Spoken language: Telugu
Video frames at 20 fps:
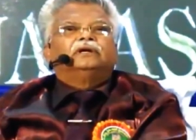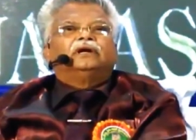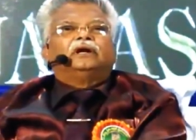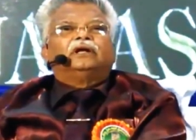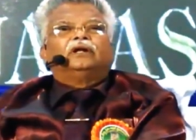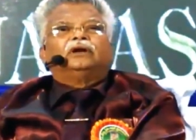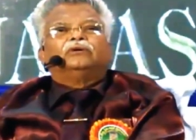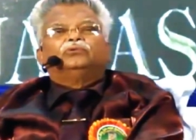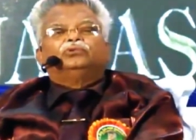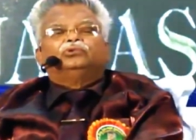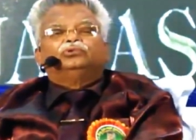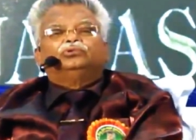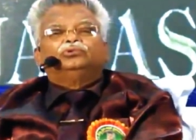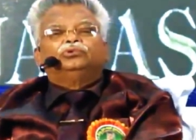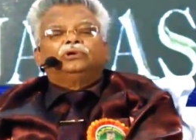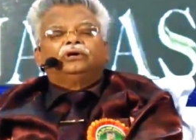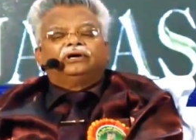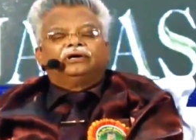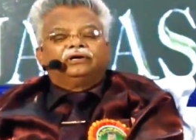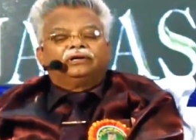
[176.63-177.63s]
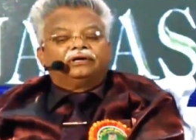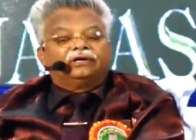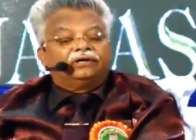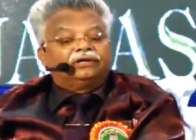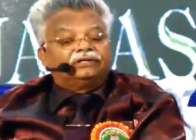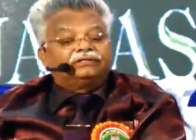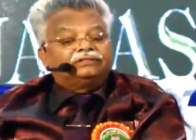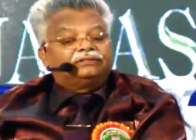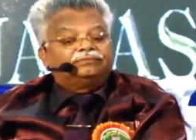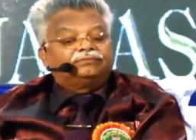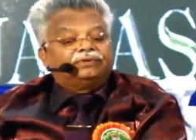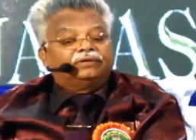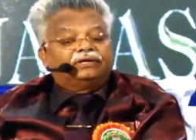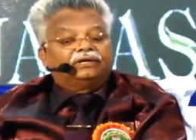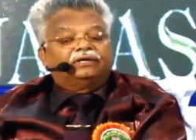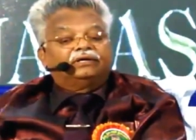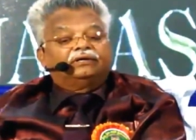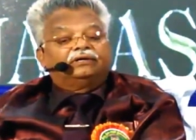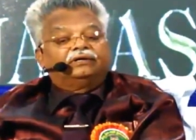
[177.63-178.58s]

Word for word: అలా వద్దు నాయన అని చెప్పే